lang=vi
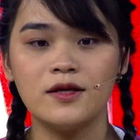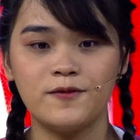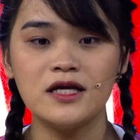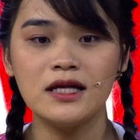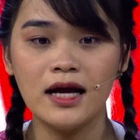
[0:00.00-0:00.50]

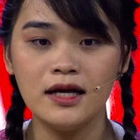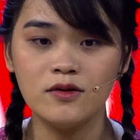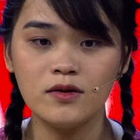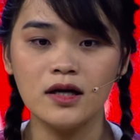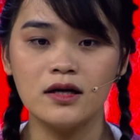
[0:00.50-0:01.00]
chụp xê tê
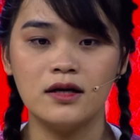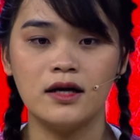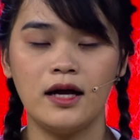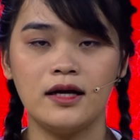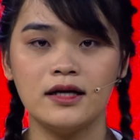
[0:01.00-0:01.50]
luôn á
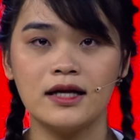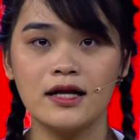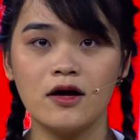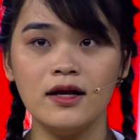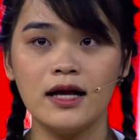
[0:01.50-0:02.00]
thì người ta
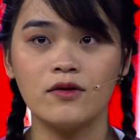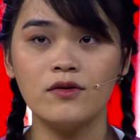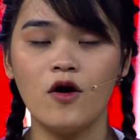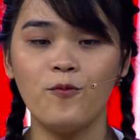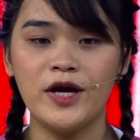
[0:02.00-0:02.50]
nói là của
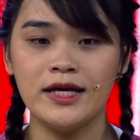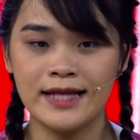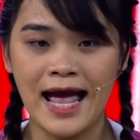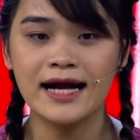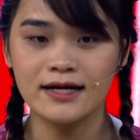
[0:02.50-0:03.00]
con bị
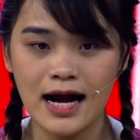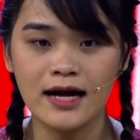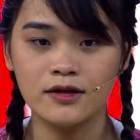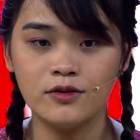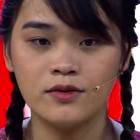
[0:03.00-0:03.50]
nang
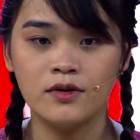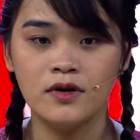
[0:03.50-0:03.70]
răng luôn,